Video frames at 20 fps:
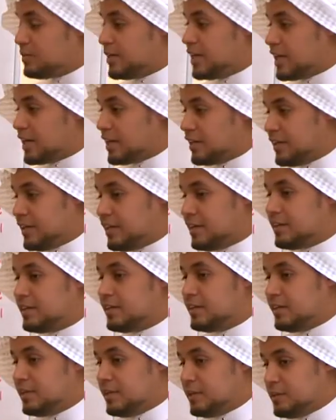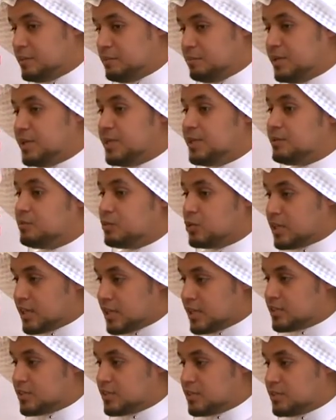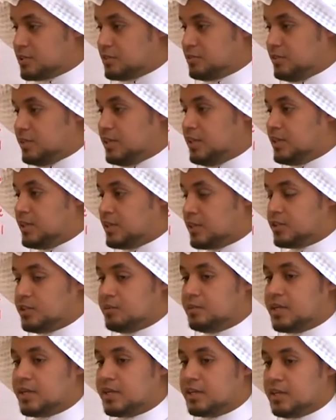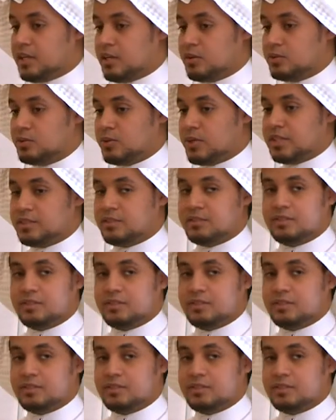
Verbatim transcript: اللي اخذناه من متخصص في اختبار القدرات